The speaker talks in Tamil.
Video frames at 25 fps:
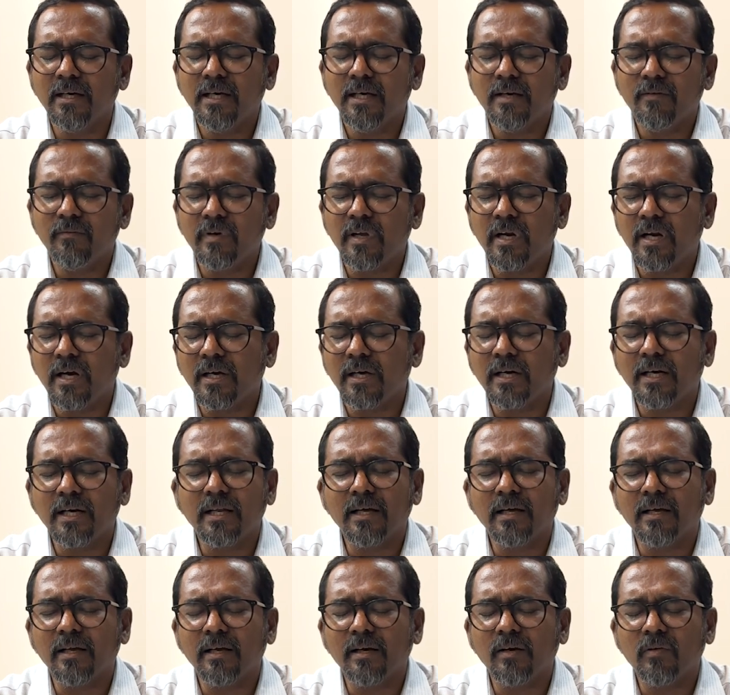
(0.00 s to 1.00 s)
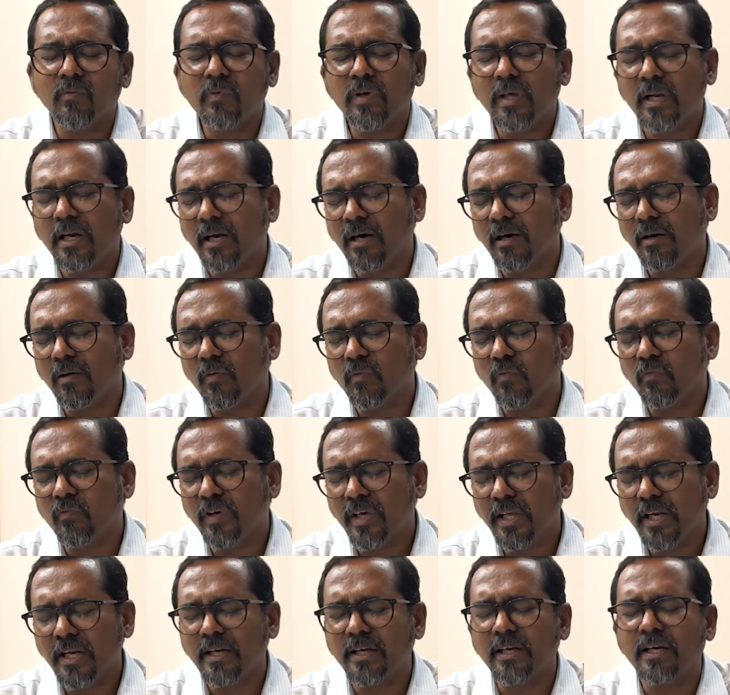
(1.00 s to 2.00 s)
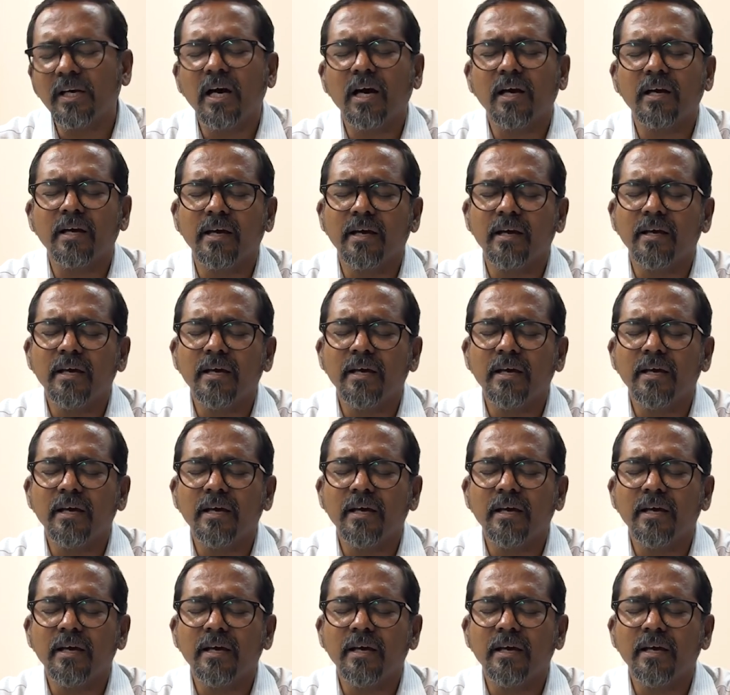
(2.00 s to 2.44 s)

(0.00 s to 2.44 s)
வீராங்கனை வீரா வீரருக்காக